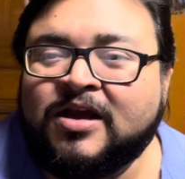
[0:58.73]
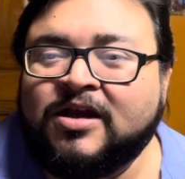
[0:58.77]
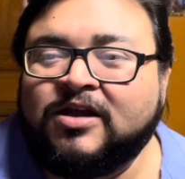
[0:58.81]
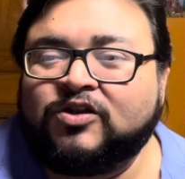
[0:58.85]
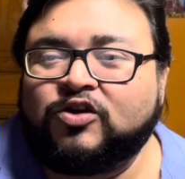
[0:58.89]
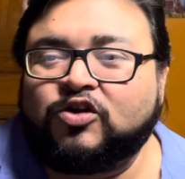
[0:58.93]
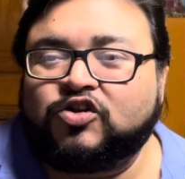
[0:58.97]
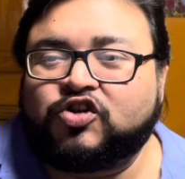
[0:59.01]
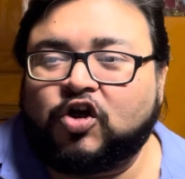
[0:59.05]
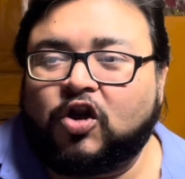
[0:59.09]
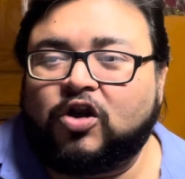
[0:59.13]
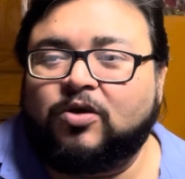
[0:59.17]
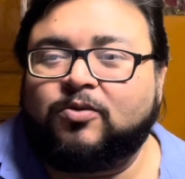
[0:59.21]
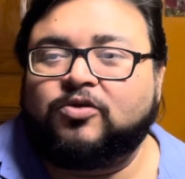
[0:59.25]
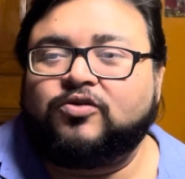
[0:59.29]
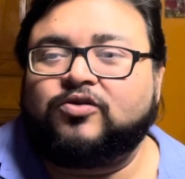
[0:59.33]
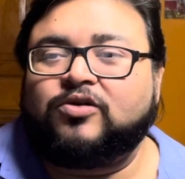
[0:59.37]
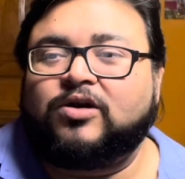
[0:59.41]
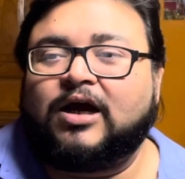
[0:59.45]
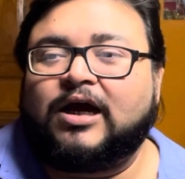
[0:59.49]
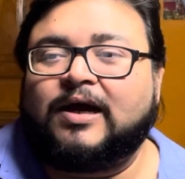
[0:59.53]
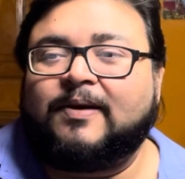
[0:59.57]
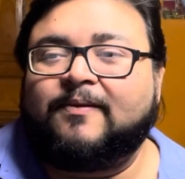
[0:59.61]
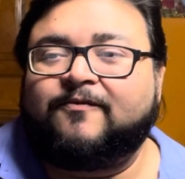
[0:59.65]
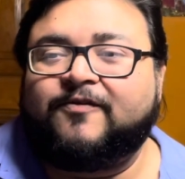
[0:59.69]
তো চলো
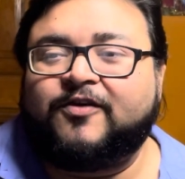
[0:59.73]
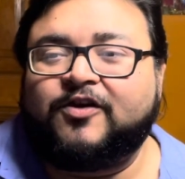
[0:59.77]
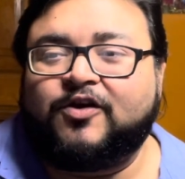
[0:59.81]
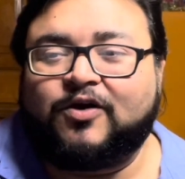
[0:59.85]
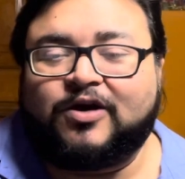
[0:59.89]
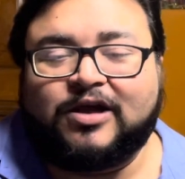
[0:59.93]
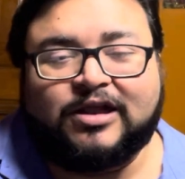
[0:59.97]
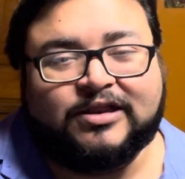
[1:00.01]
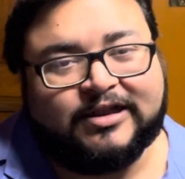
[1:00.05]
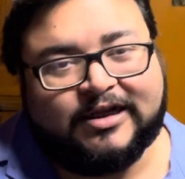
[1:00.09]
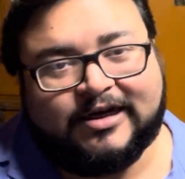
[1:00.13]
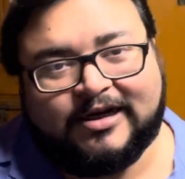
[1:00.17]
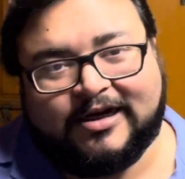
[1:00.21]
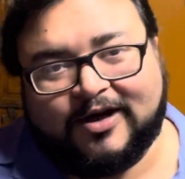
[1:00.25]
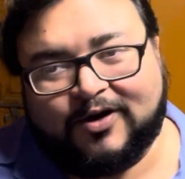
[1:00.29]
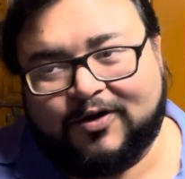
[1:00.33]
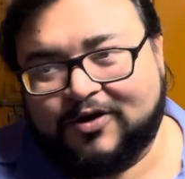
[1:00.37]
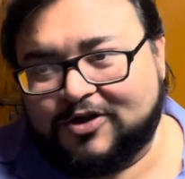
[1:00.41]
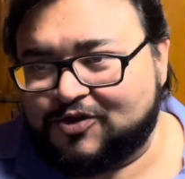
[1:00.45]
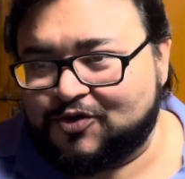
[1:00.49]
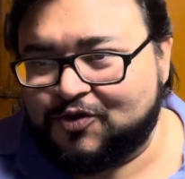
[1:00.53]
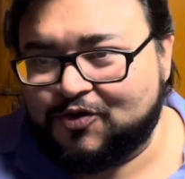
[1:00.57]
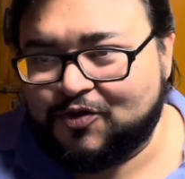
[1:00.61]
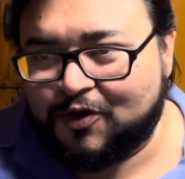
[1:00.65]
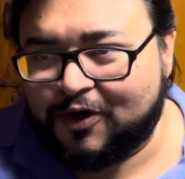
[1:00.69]
বন্ধুরা ভিডিওটা দেরি না করে
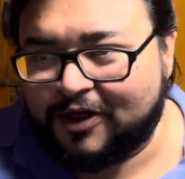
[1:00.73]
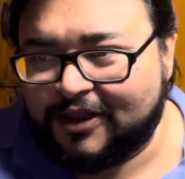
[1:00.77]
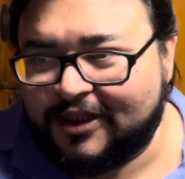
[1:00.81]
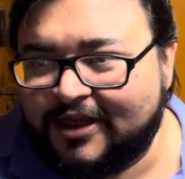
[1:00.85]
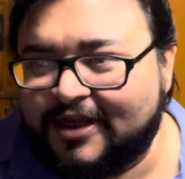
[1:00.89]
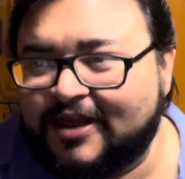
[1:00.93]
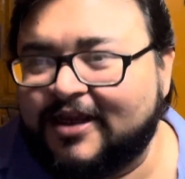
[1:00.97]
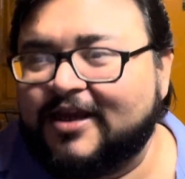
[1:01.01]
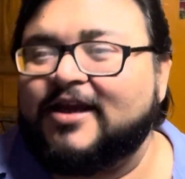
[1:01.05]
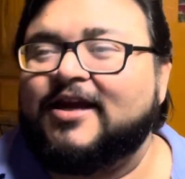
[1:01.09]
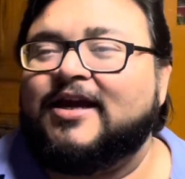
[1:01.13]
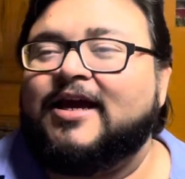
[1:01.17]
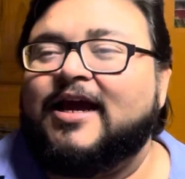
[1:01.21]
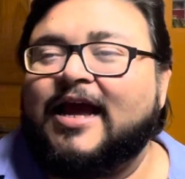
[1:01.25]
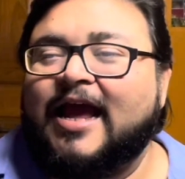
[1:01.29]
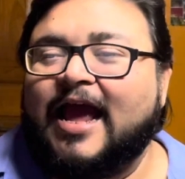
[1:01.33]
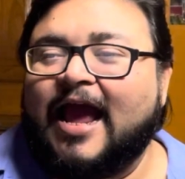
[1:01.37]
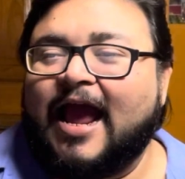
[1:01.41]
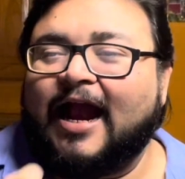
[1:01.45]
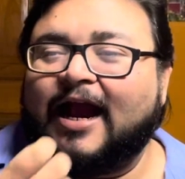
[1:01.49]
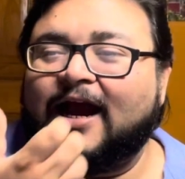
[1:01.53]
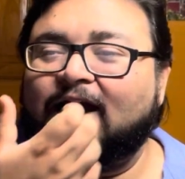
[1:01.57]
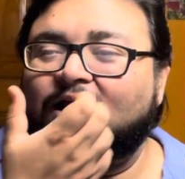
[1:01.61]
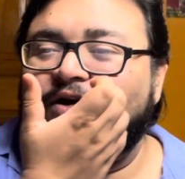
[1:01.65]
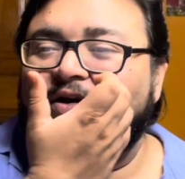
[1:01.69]
শুরু করে দিই
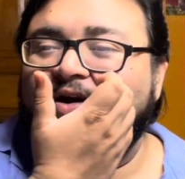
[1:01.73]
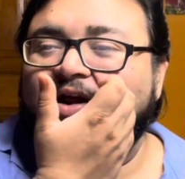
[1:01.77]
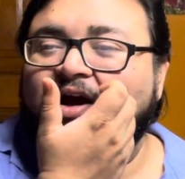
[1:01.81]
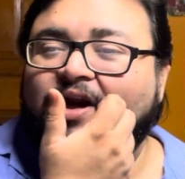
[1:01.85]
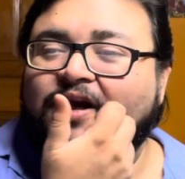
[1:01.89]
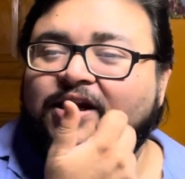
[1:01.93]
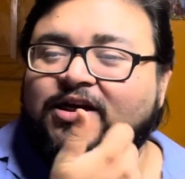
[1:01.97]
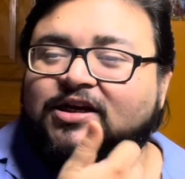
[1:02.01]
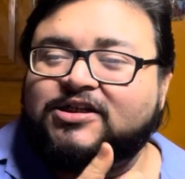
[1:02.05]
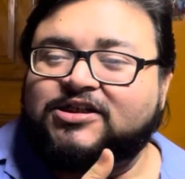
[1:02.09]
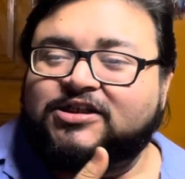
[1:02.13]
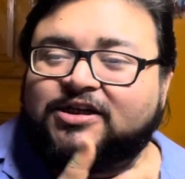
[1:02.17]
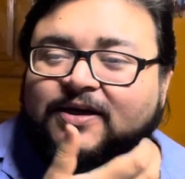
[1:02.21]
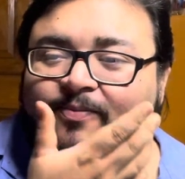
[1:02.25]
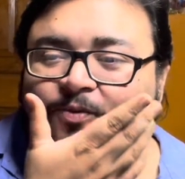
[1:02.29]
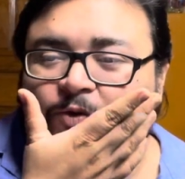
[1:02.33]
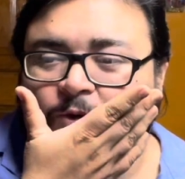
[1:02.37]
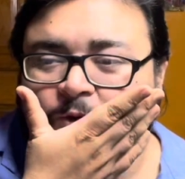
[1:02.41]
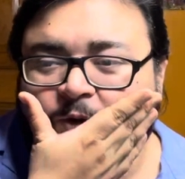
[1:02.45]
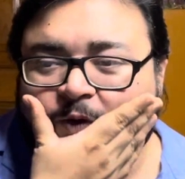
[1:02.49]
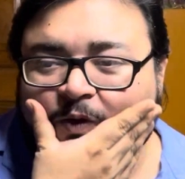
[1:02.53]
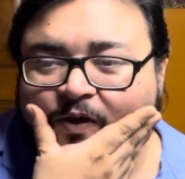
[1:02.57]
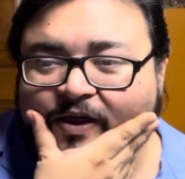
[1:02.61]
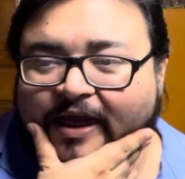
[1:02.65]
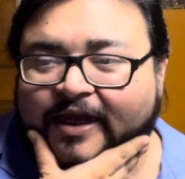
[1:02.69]
এগারোটার হিসেব
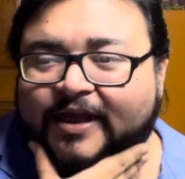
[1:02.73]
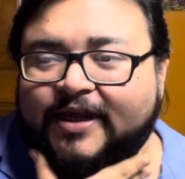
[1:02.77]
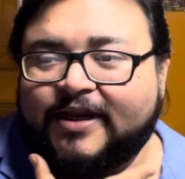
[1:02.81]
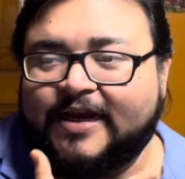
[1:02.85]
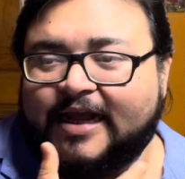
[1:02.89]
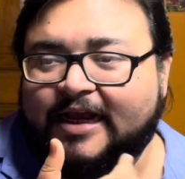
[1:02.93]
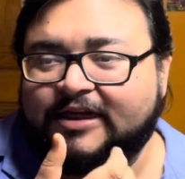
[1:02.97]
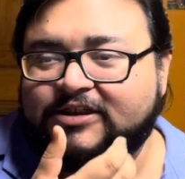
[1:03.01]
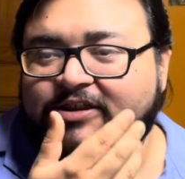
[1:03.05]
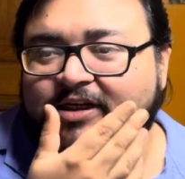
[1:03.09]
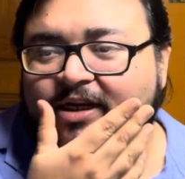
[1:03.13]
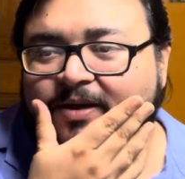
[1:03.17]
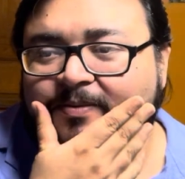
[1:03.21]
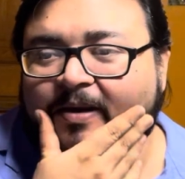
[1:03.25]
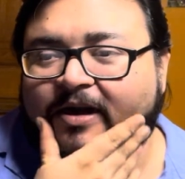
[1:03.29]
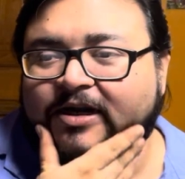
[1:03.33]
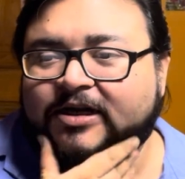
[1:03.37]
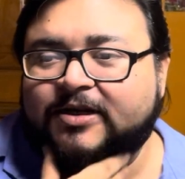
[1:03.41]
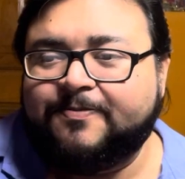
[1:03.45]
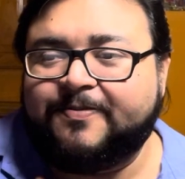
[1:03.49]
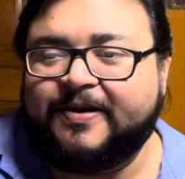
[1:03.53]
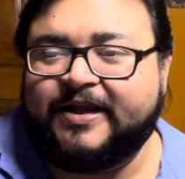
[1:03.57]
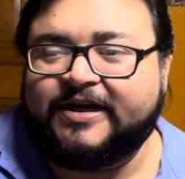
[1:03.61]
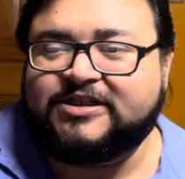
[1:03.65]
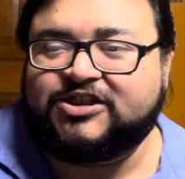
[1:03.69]
অনুযায়ী ন্যাশনাল
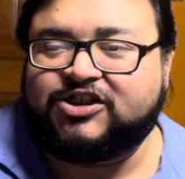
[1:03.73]
মাল্টিপ্লেক্স